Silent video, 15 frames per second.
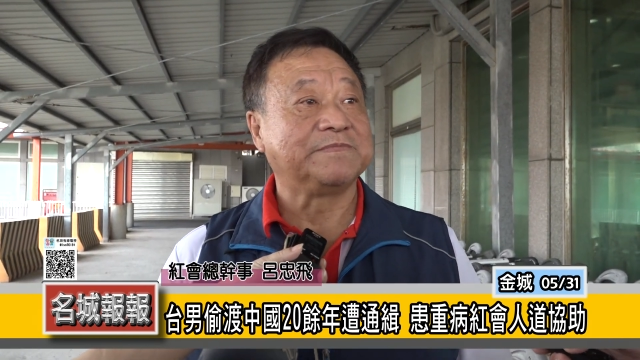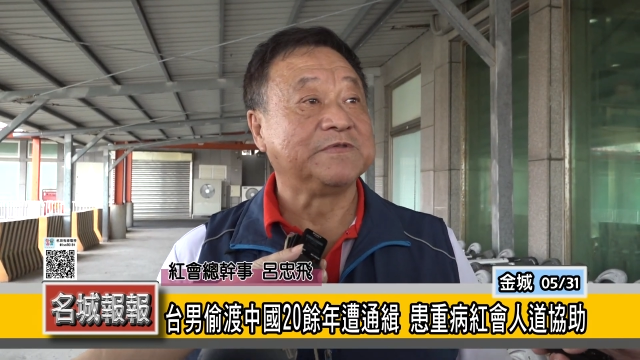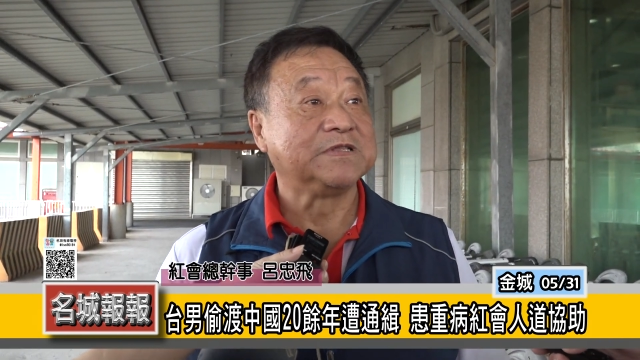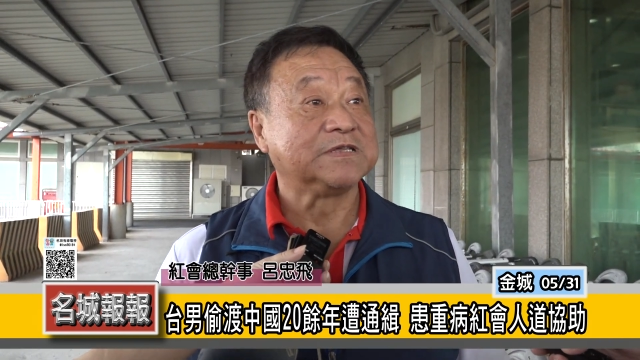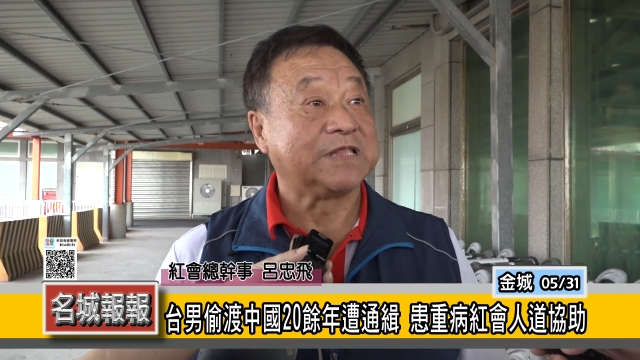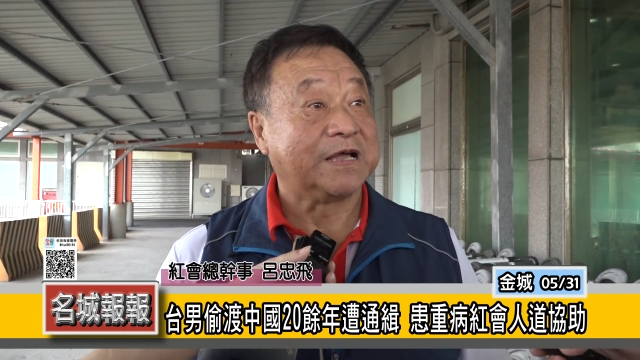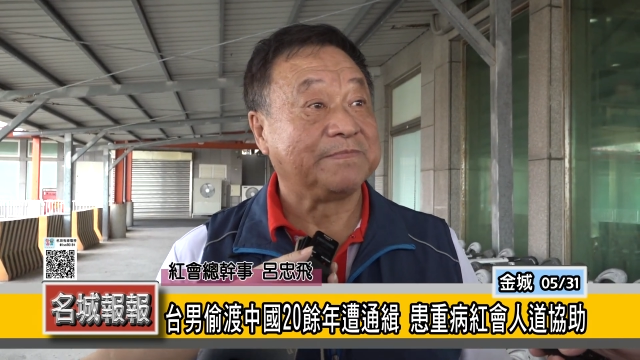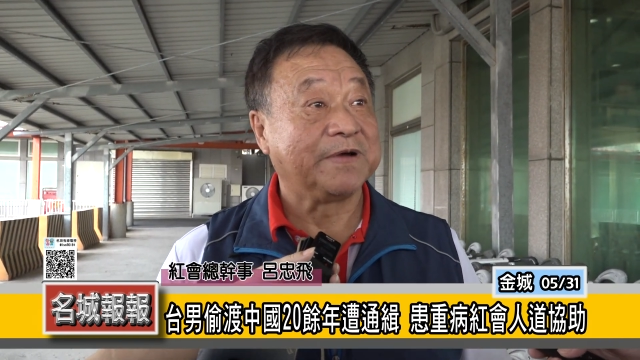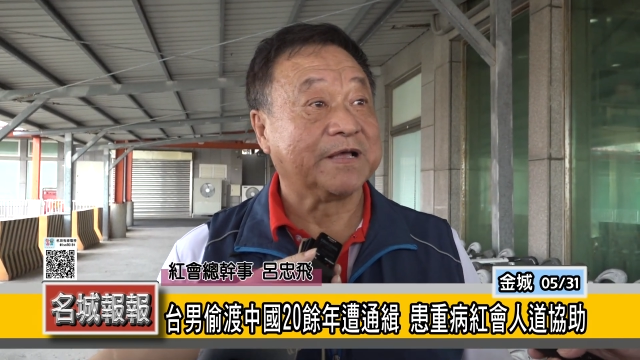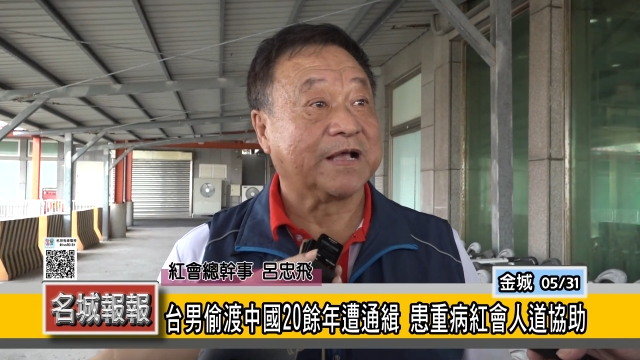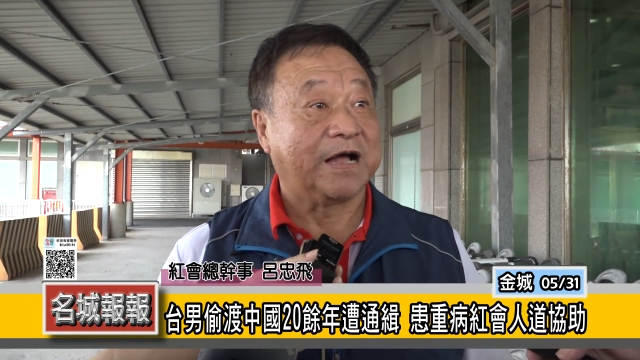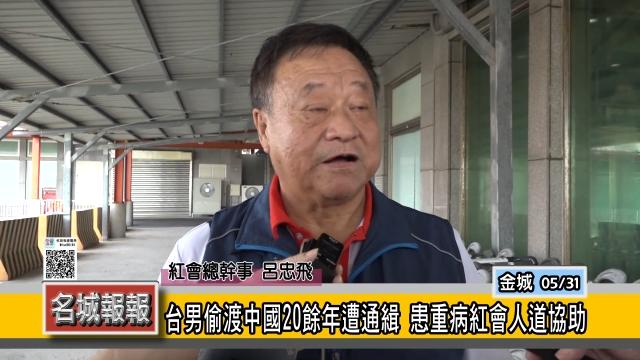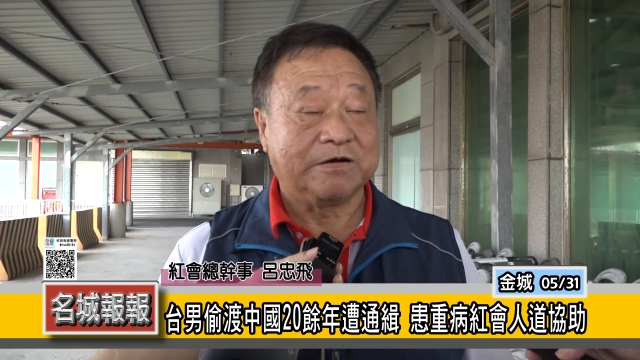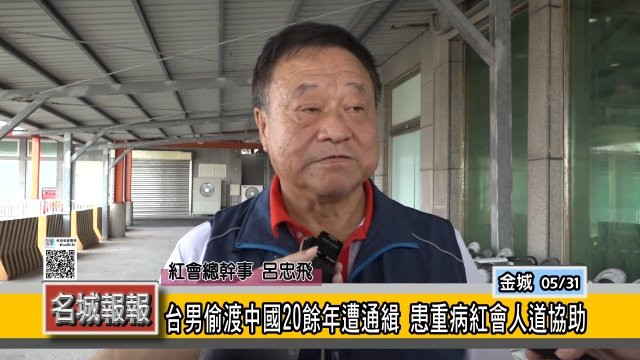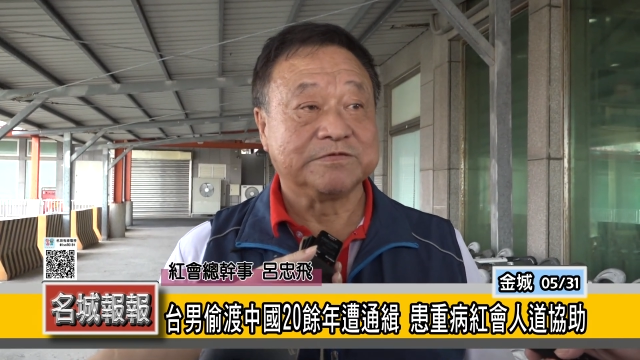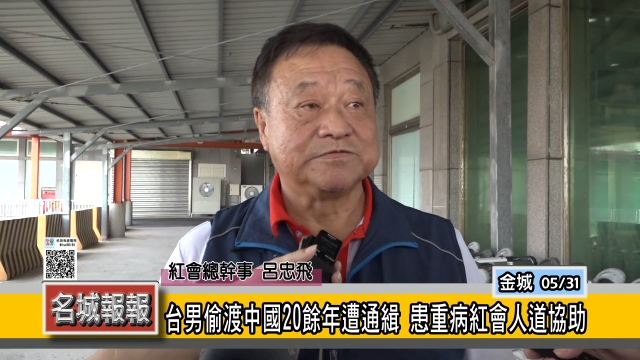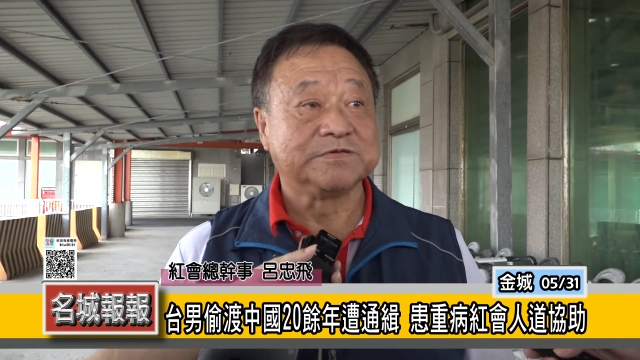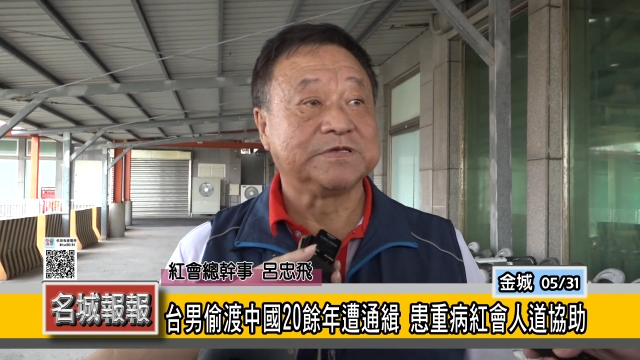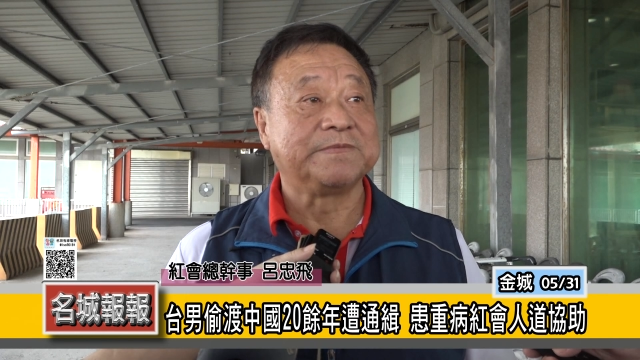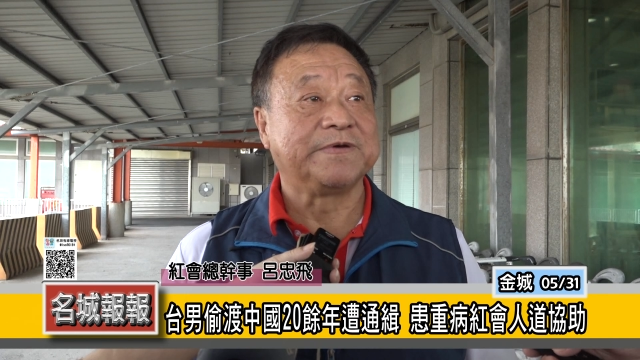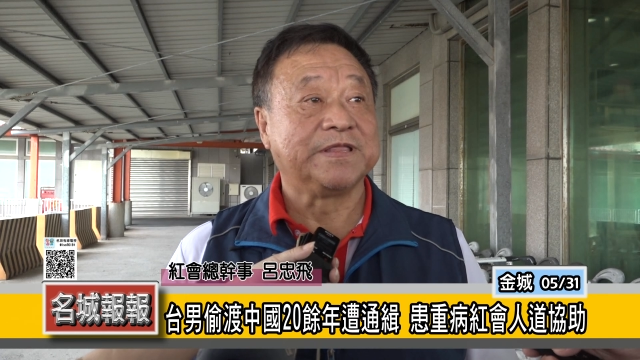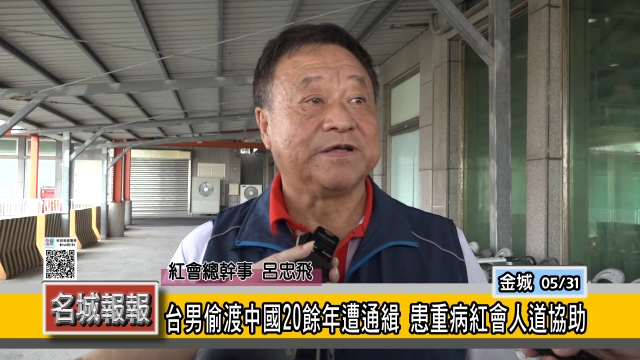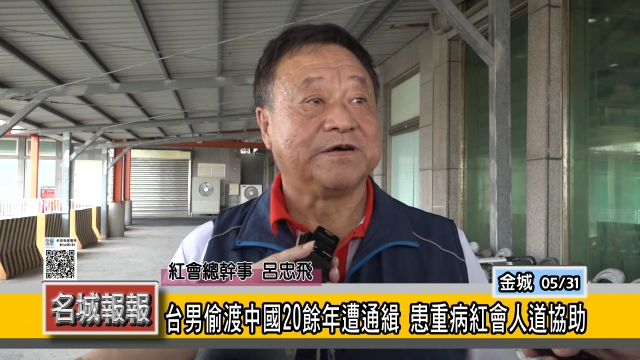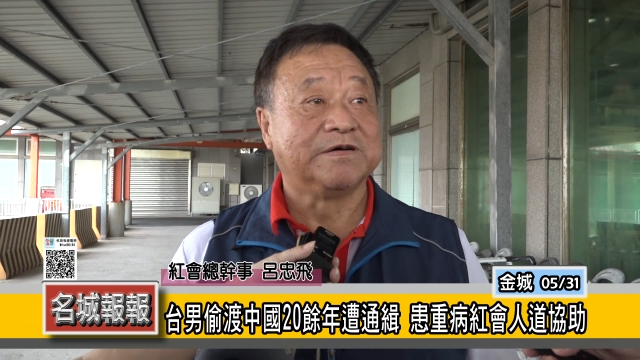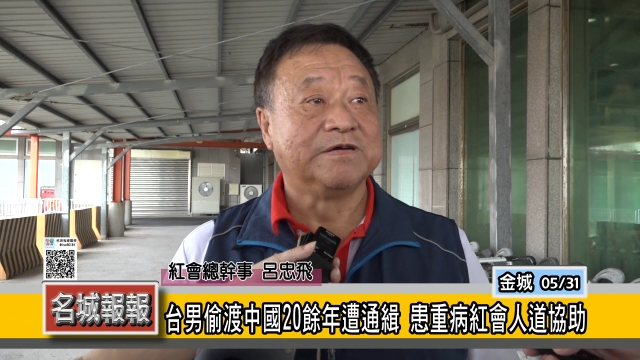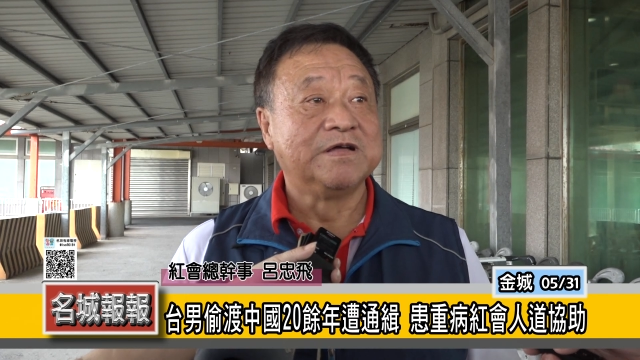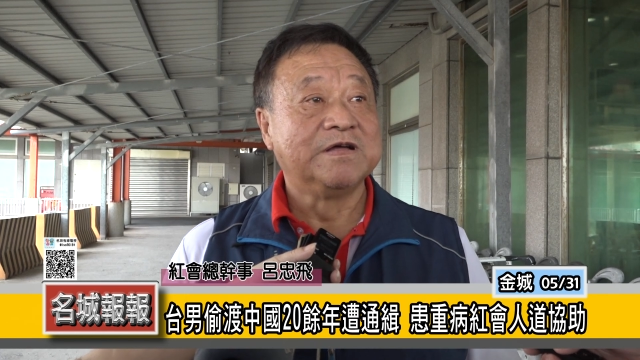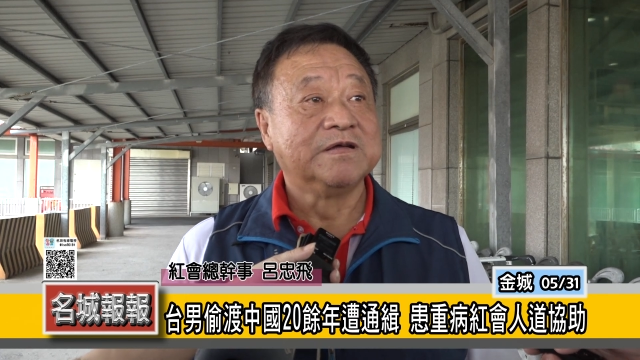门的台办港澳处这边哦，